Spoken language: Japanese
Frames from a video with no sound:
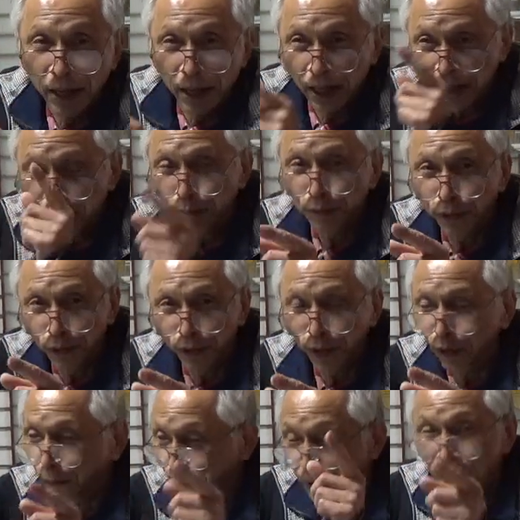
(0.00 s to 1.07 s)
エジプト
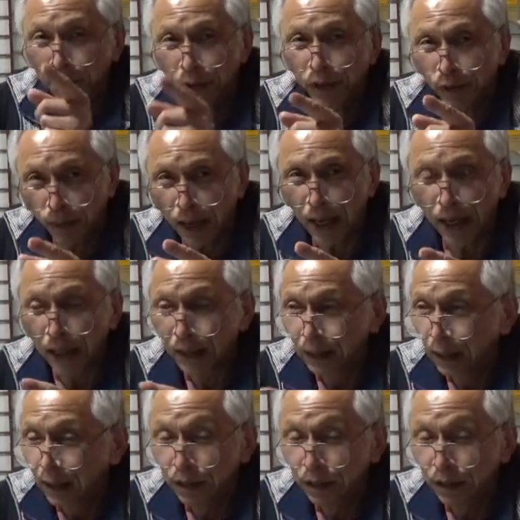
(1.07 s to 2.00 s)
のピラミッドは